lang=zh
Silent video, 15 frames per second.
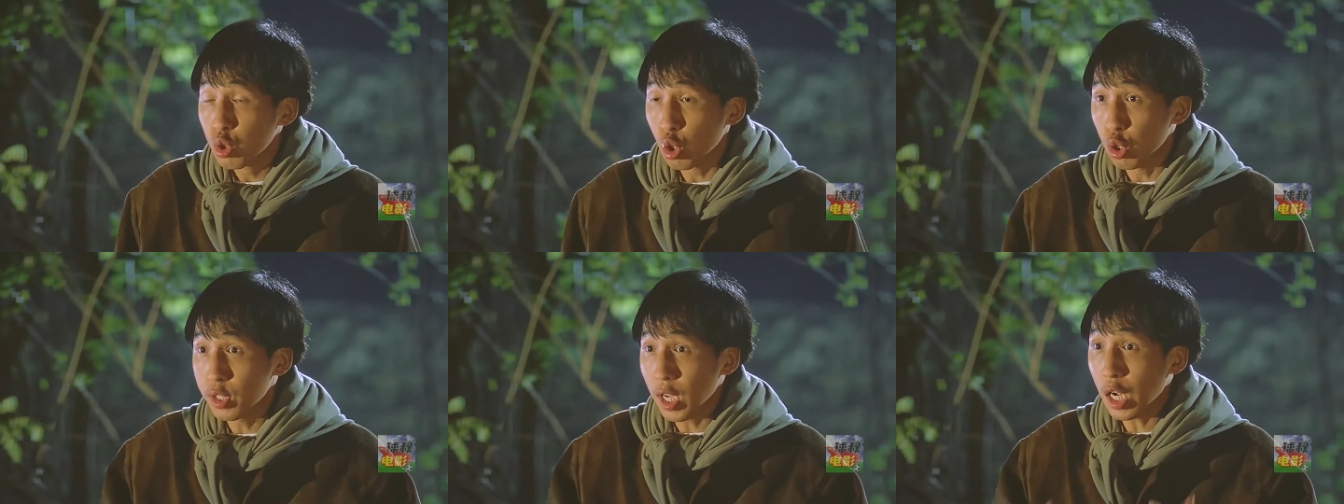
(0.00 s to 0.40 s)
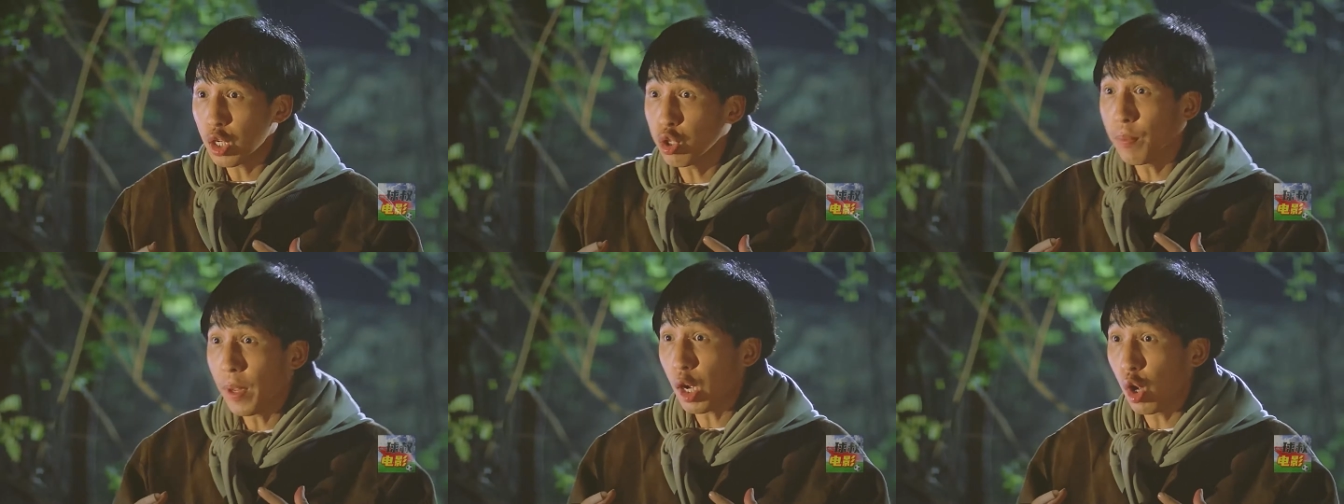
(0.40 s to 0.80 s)
自己
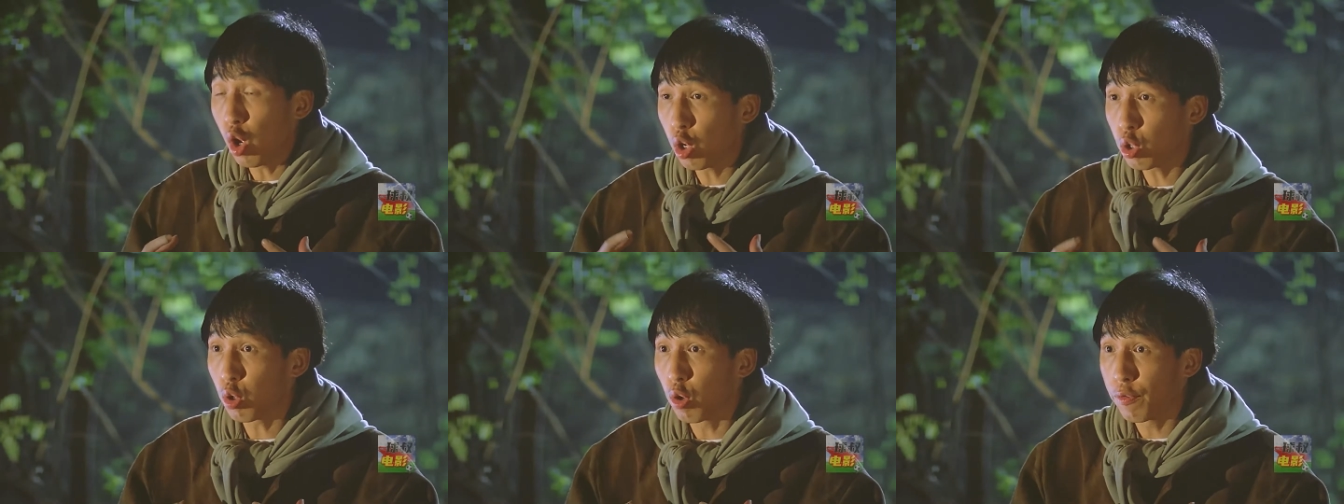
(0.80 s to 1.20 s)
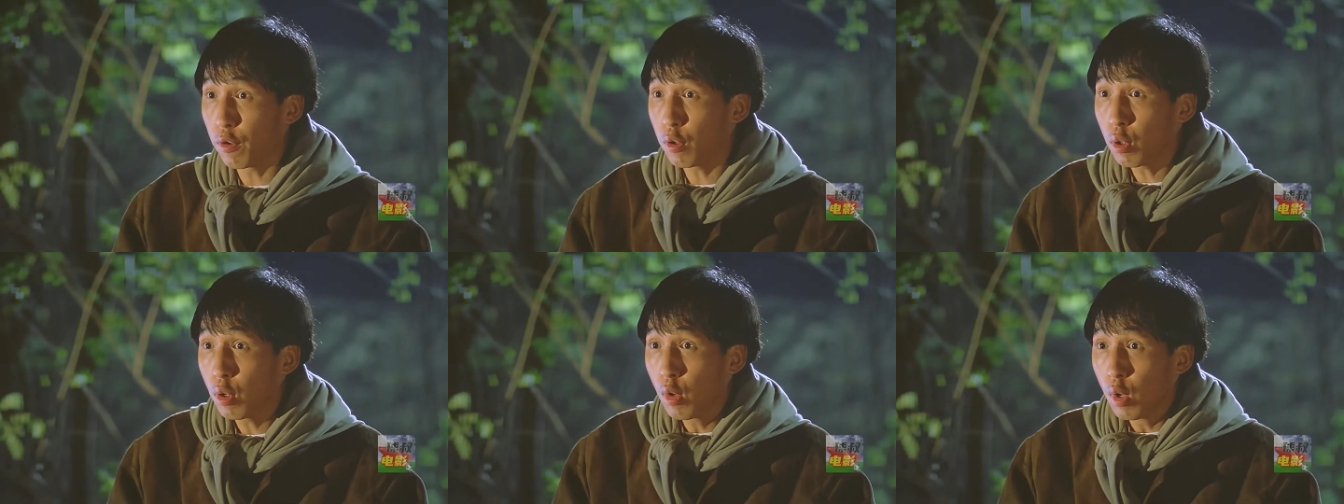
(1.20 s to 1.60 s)
还可以在电视
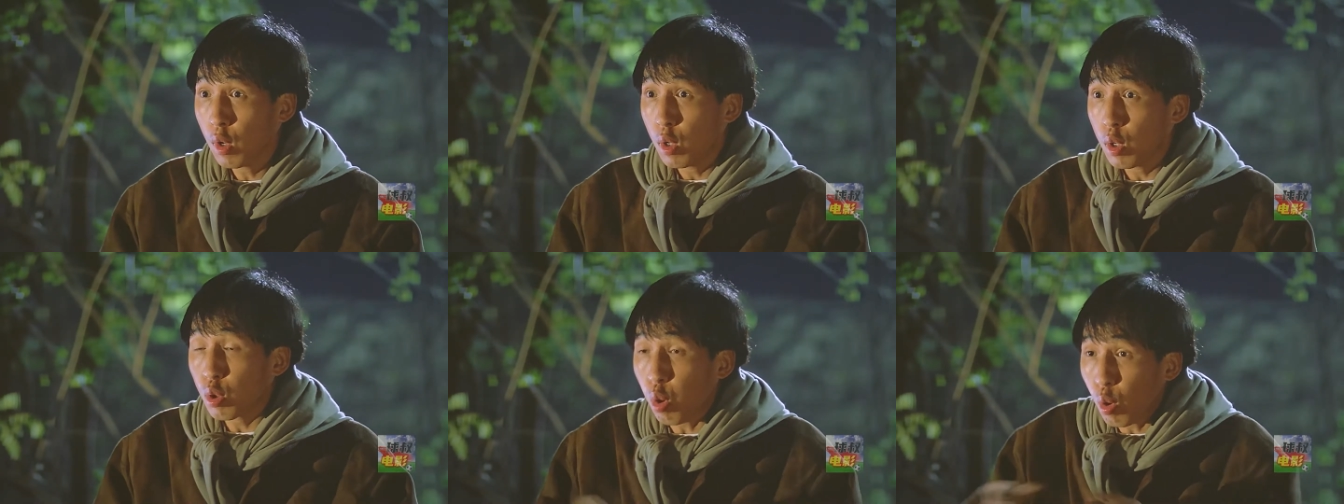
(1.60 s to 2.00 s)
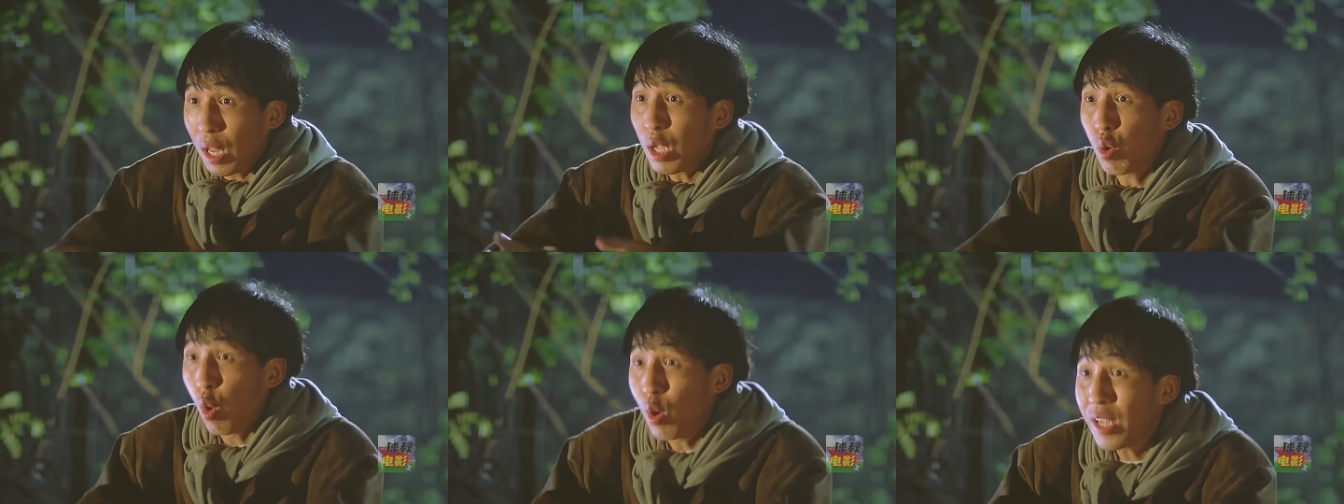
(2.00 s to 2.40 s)
机前公
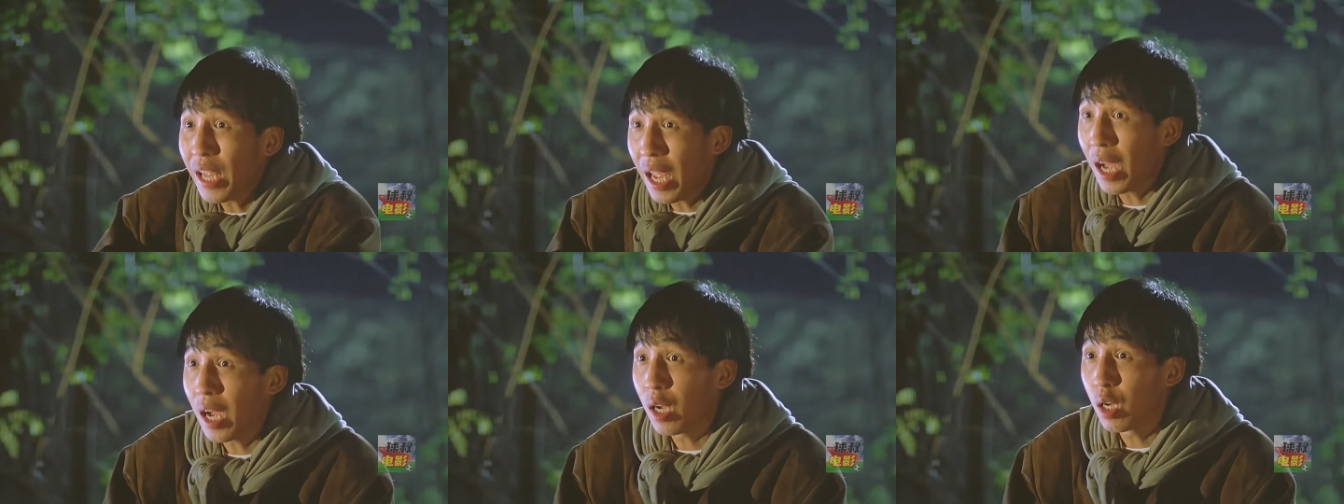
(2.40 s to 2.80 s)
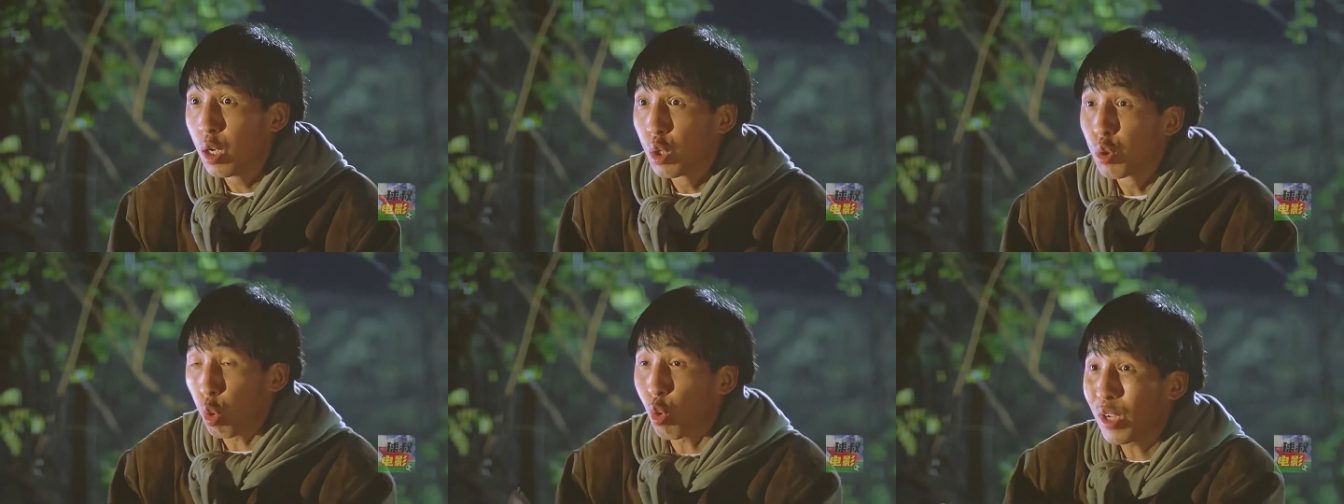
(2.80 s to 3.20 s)
布所有犯罪
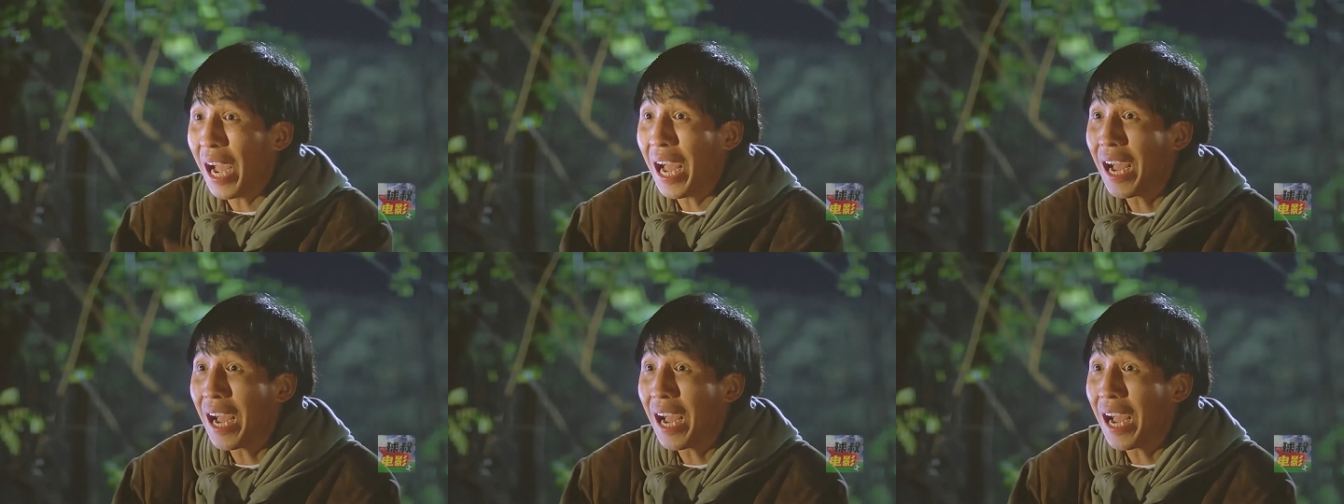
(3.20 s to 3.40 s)
细节。